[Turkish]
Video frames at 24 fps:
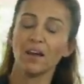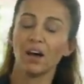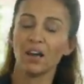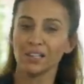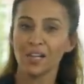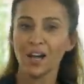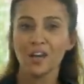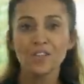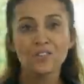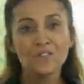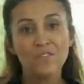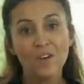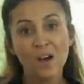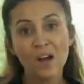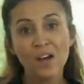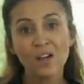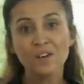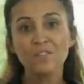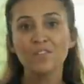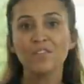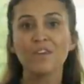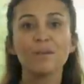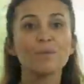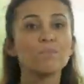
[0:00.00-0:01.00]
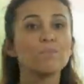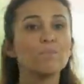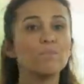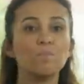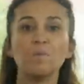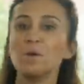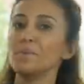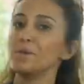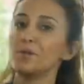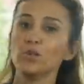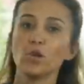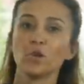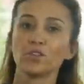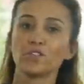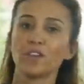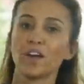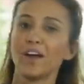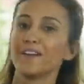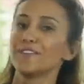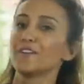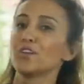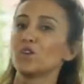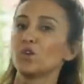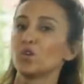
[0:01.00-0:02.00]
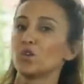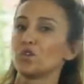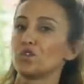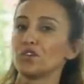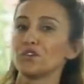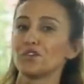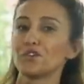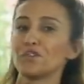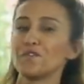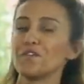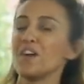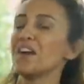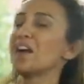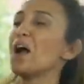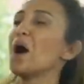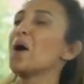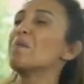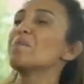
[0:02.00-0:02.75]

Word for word: alan var ve bir milyon tane de kötü yorum var.